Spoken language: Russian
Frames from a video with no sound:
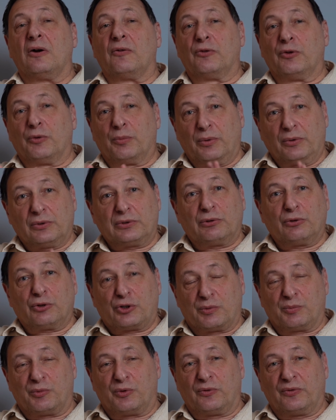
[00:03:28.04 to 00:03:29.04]
В любом
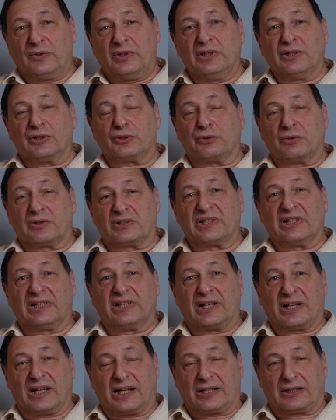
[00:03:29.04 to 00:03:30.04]
случае мы увидели, что
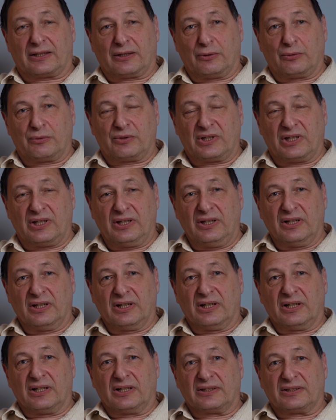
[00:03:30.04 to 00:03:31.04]
целый ряд людей
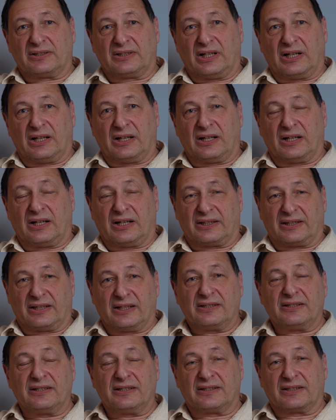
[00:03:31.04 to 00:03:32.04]
стали
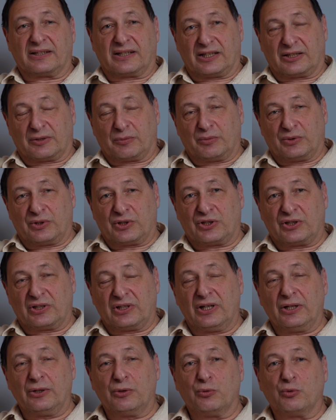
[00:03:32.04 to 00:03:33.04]
относиться к этому
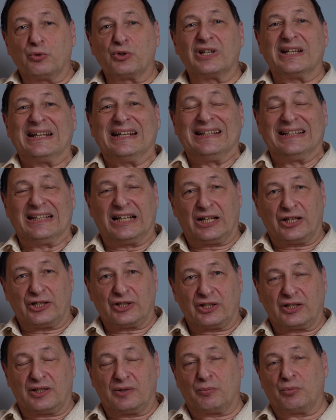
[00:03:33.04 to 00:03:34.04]
начинанию уже
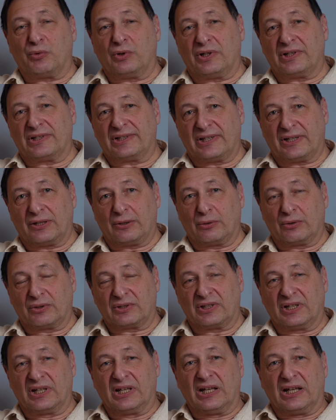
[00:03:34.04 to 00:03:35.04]
иначе и более
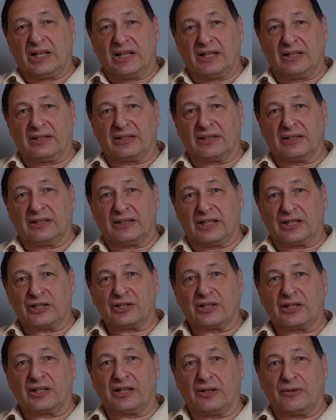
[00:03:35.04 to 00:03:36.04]
серьезно, и иногда
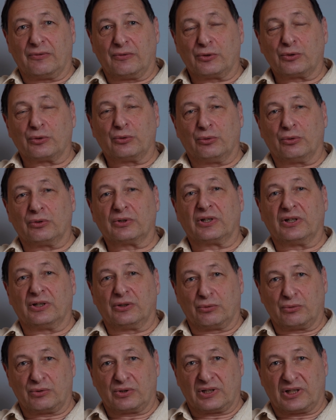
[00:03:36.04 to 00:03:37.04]
даже я вижу нотки
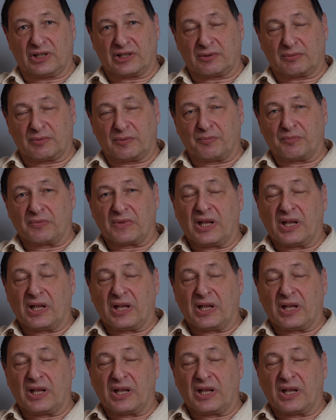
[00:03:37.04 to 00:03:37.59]
энтузиазма.